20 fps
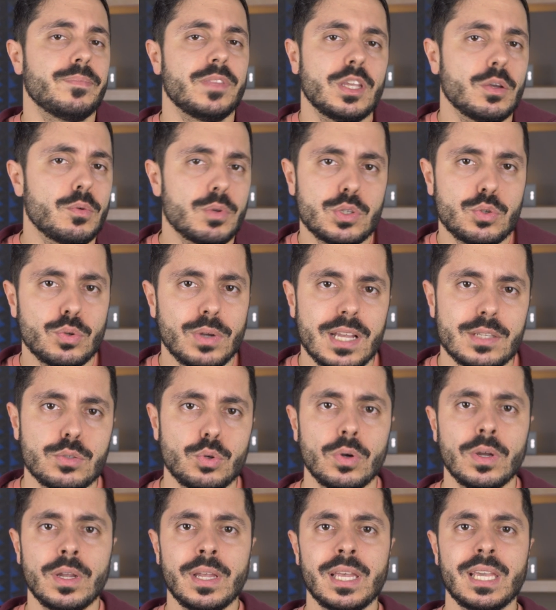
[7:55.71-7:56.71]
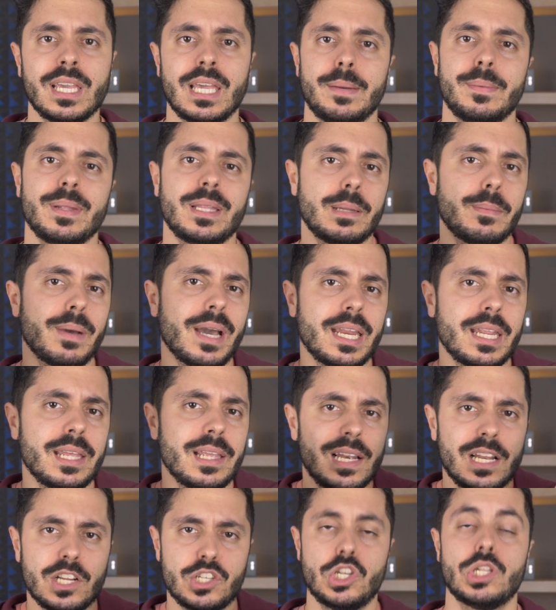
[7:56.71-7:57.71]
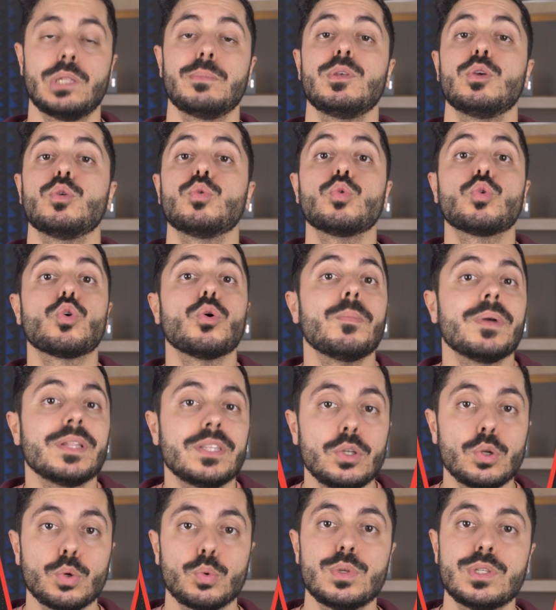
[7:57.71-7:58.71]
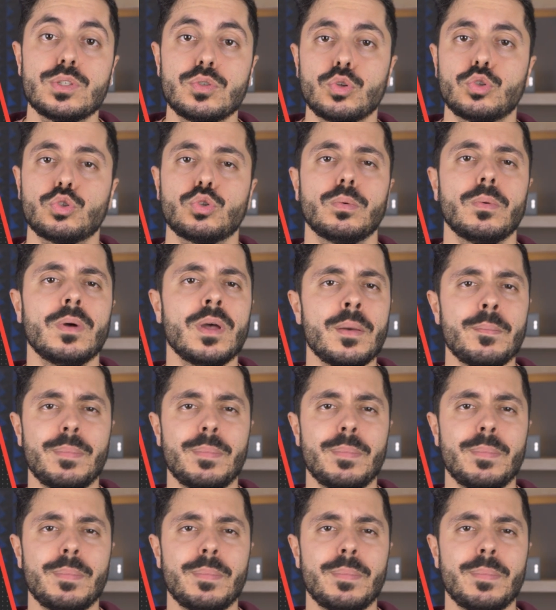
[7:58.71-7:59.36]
In questo caso chiaramente magari lasciatemi un commentino qui sotto